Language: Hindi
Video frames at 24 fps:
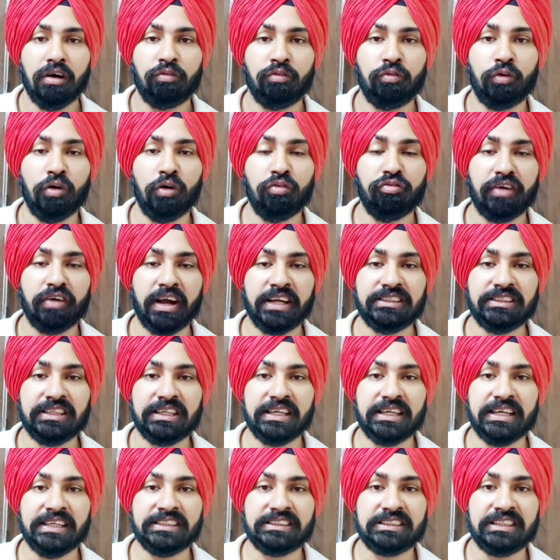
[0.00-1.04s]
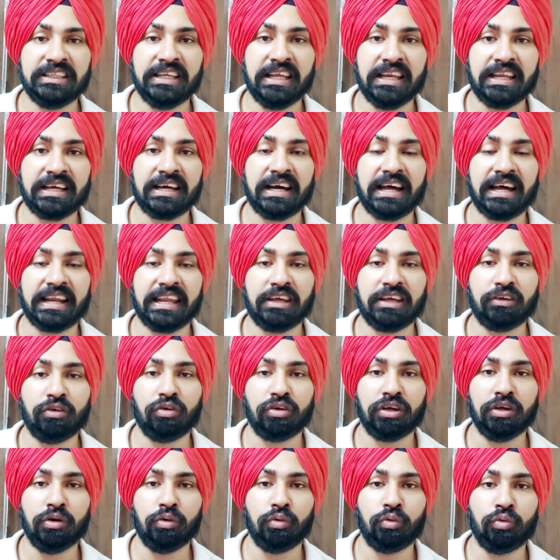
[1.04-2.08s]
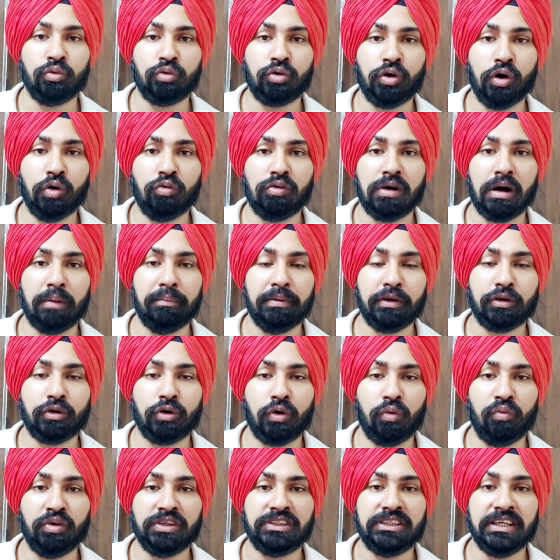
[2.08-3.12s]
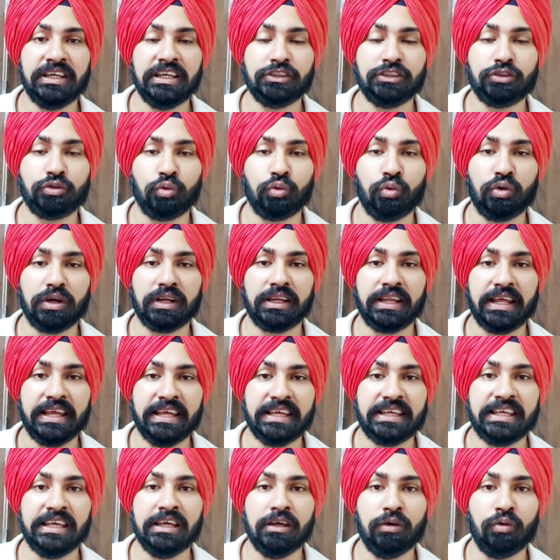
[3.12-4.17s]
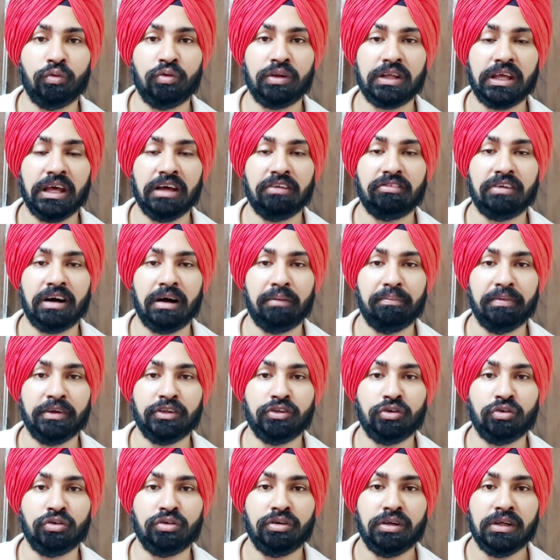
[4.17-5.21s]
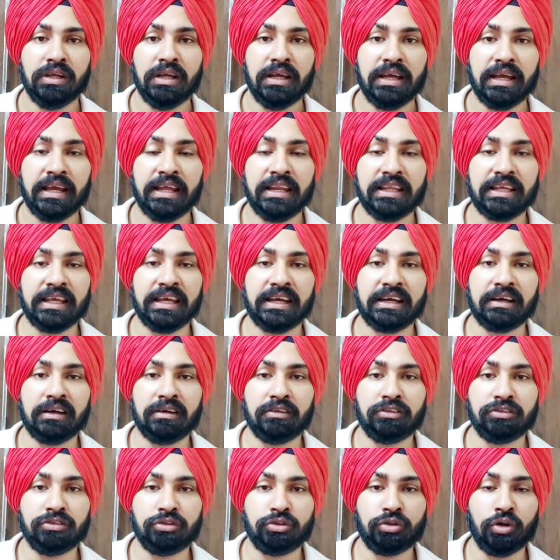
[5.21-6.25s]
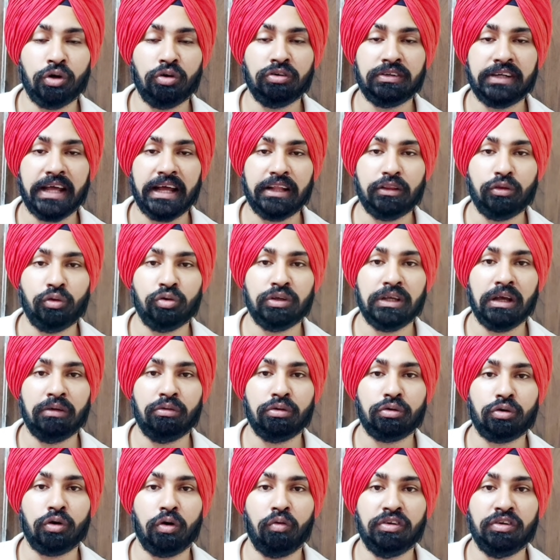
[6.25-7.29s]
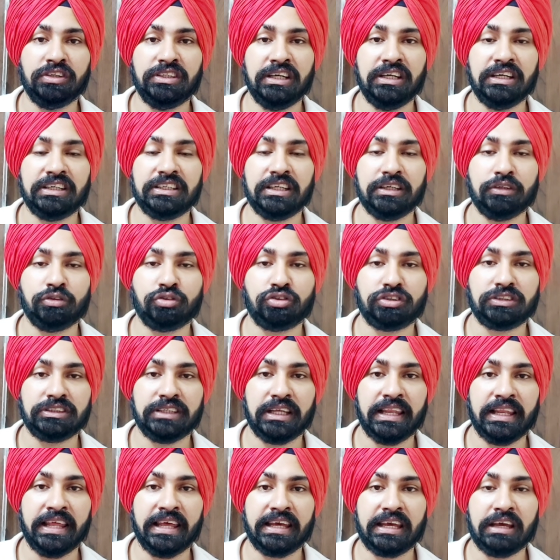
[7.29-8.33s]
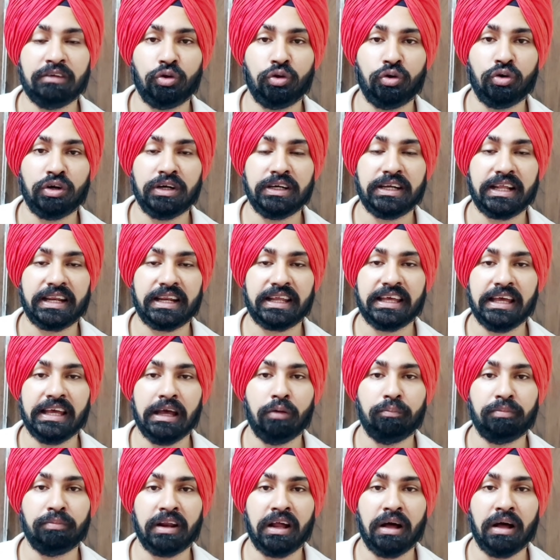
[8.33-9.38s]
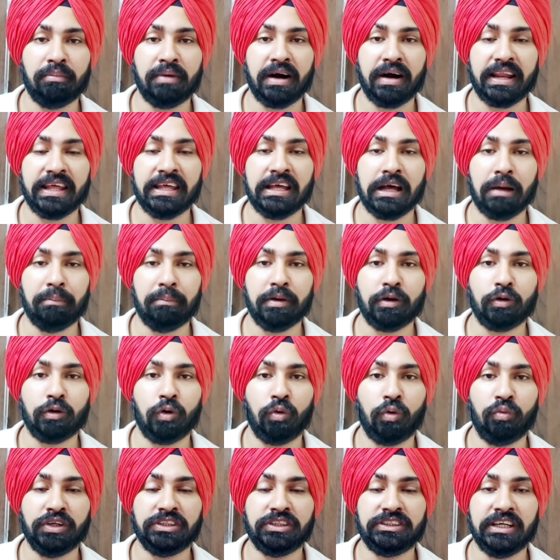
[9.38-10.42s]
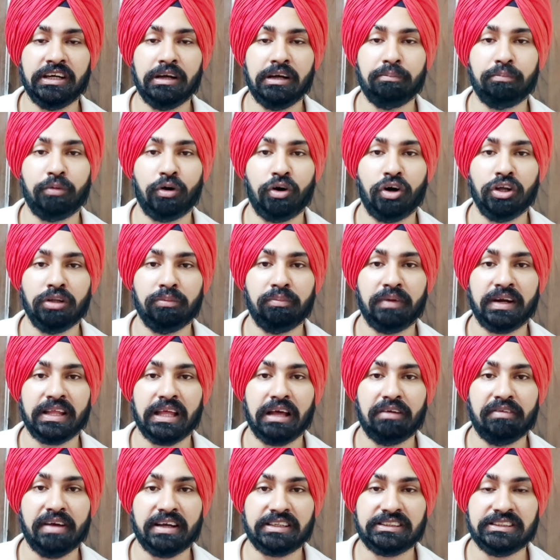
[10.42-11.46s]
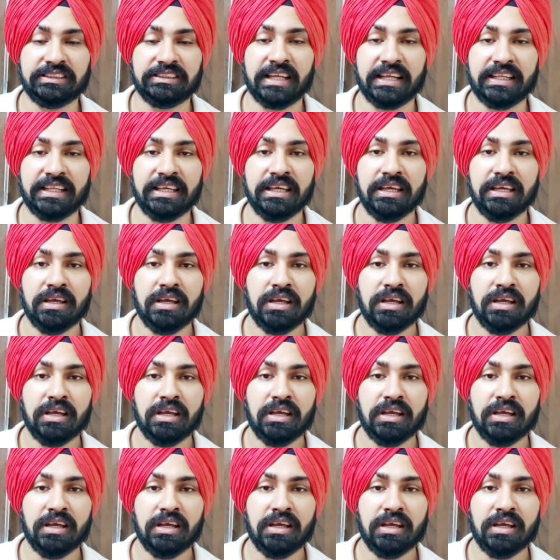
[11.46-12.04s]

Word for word: वो फाइजर इसलिए लगा रहे हैं क्योंकि उनको वहां पे कोविशील्ड शूट नहीं की उनके वहां पे जो इनके जो डेथ हुई है वो कोविशील्ड से उससे लेके लोग डर गए पर हमारे यहाँ पे कोविशील्ड बहुत बढ़िया वैक्सीन है जी